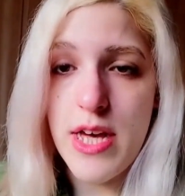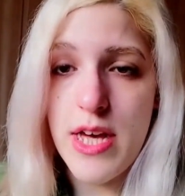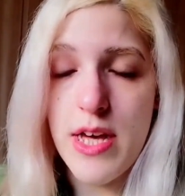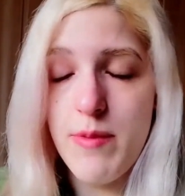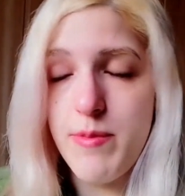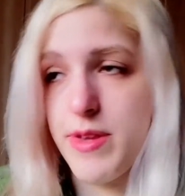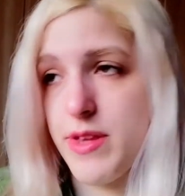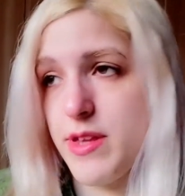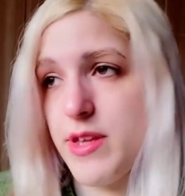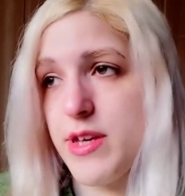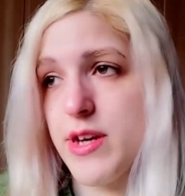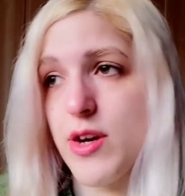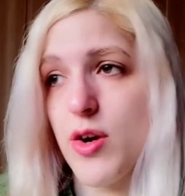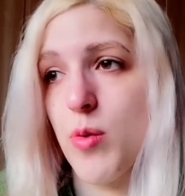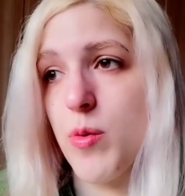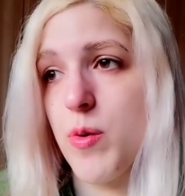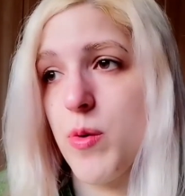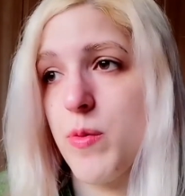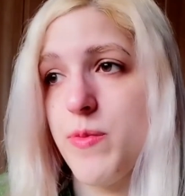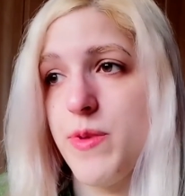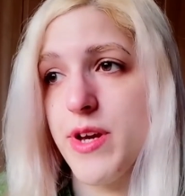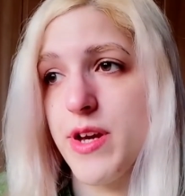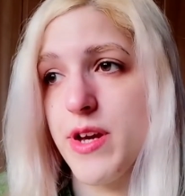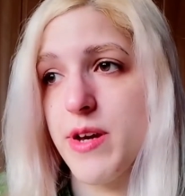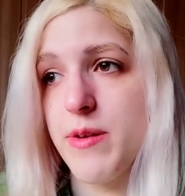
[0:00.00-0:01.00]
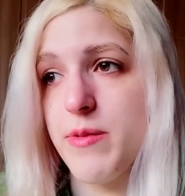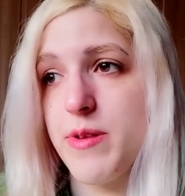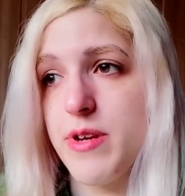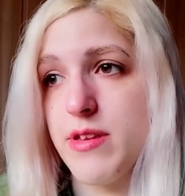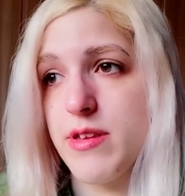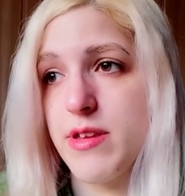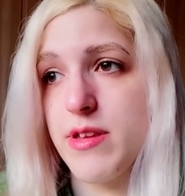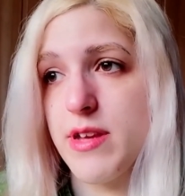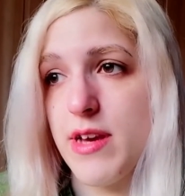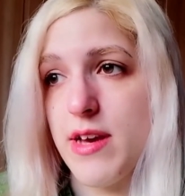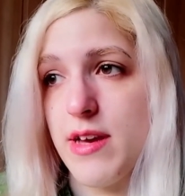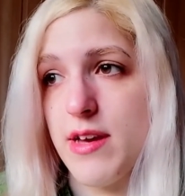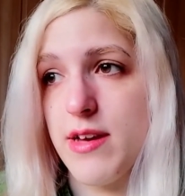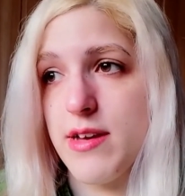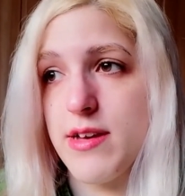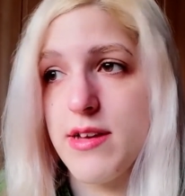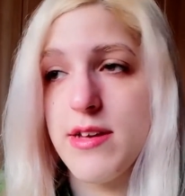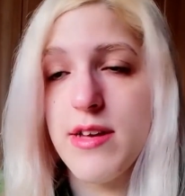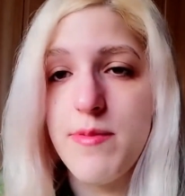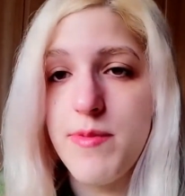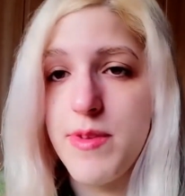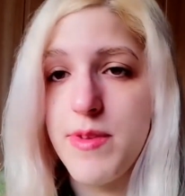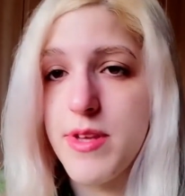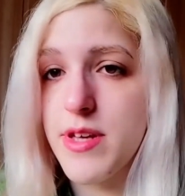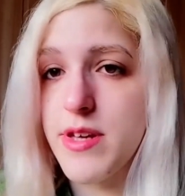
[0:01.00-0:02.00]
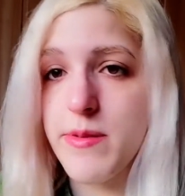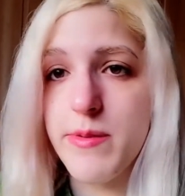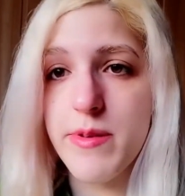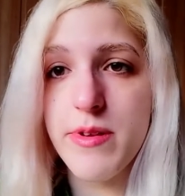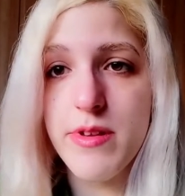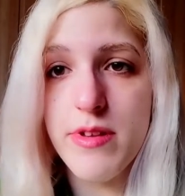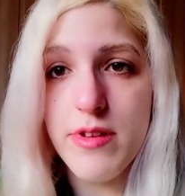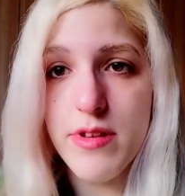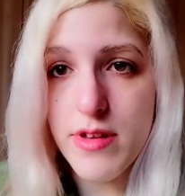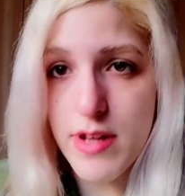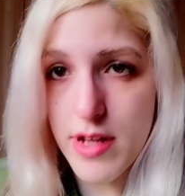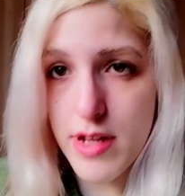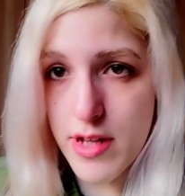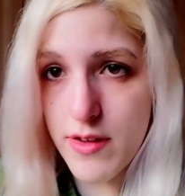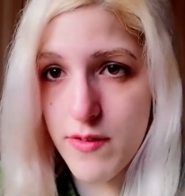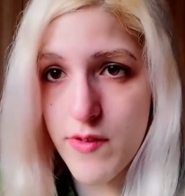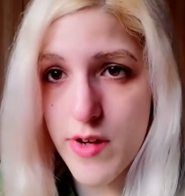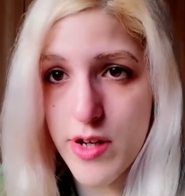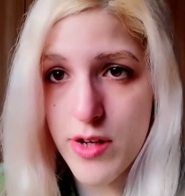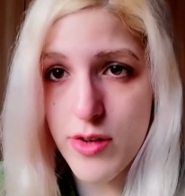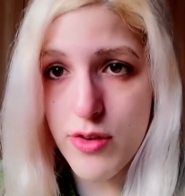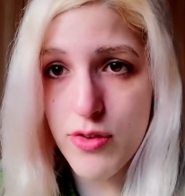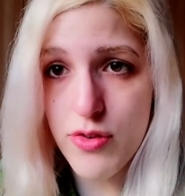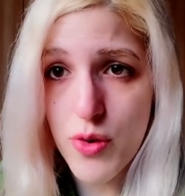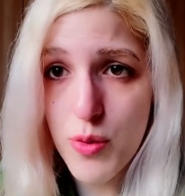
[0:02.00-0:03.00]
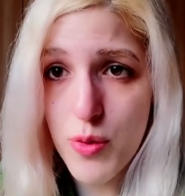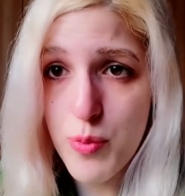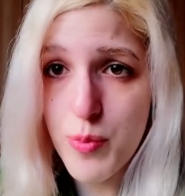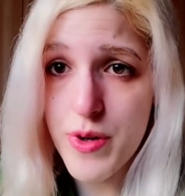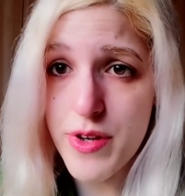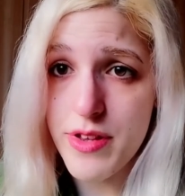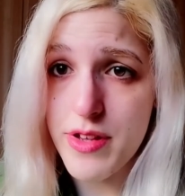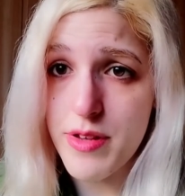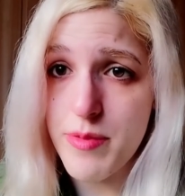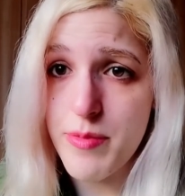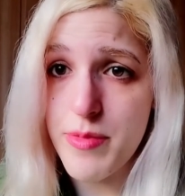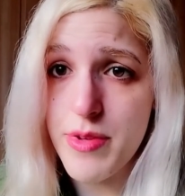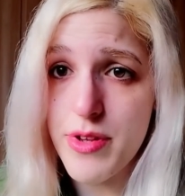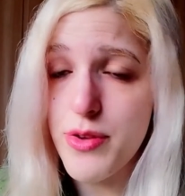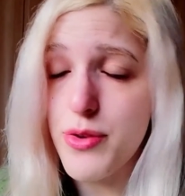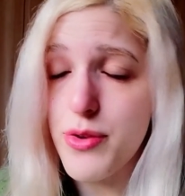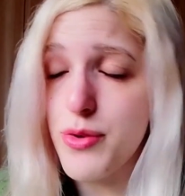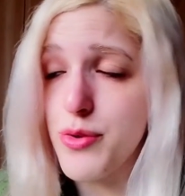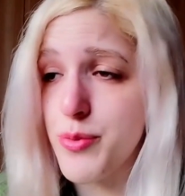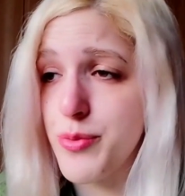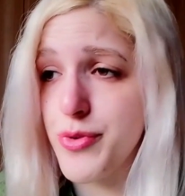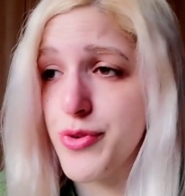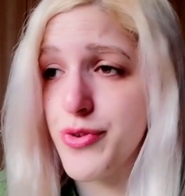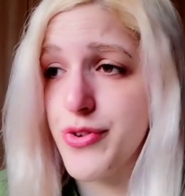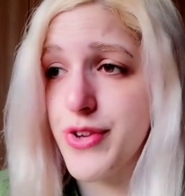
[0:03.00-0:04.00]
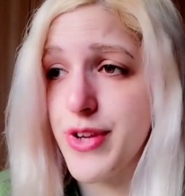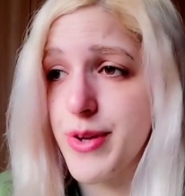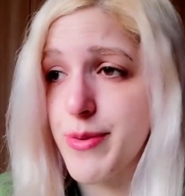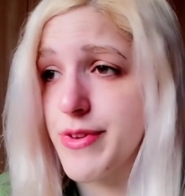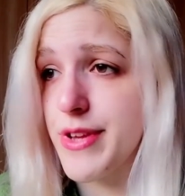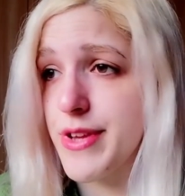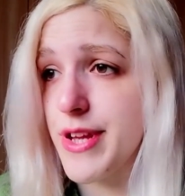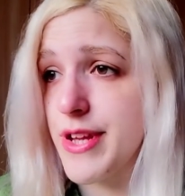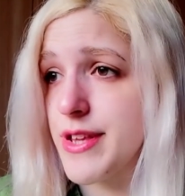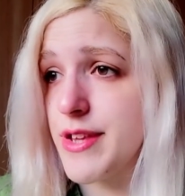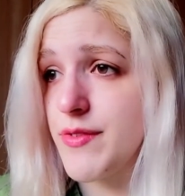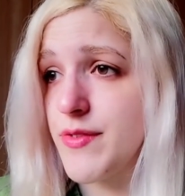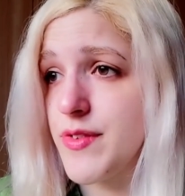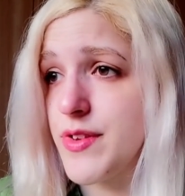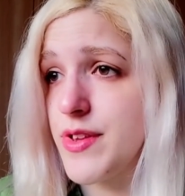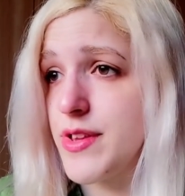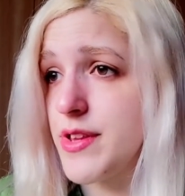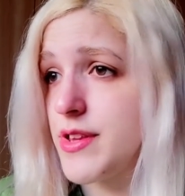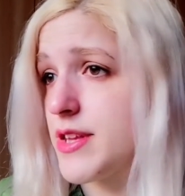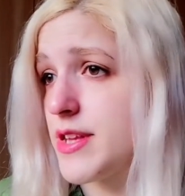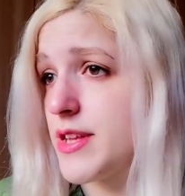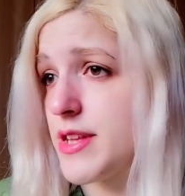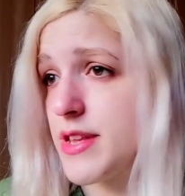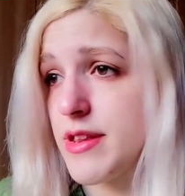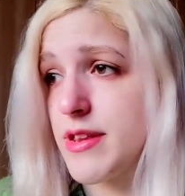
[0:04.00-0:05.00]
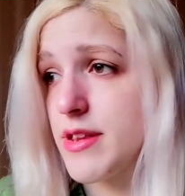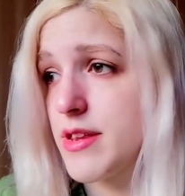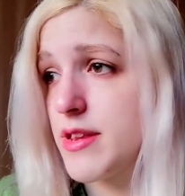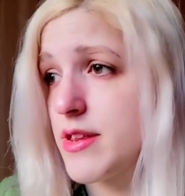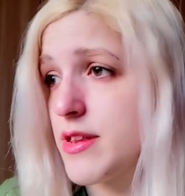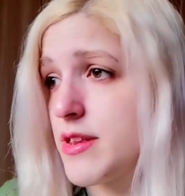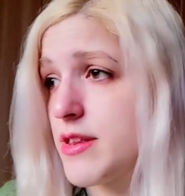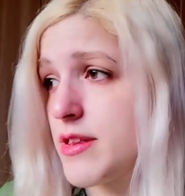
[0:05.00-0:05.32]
É, minha, é como a minha cabeça é. A minha cabeça tem vários compartimentos, o meu cérebro está dividido em